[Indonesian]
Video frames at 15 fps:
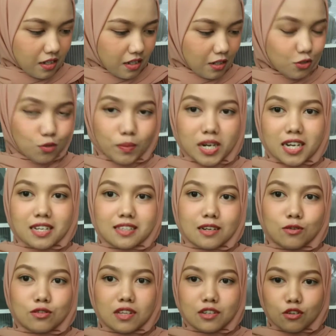langsung mereka
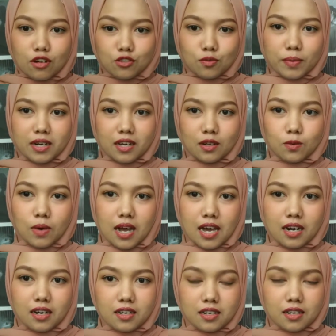ketakutan dong langsung pada
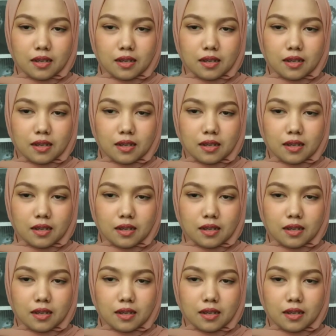keluar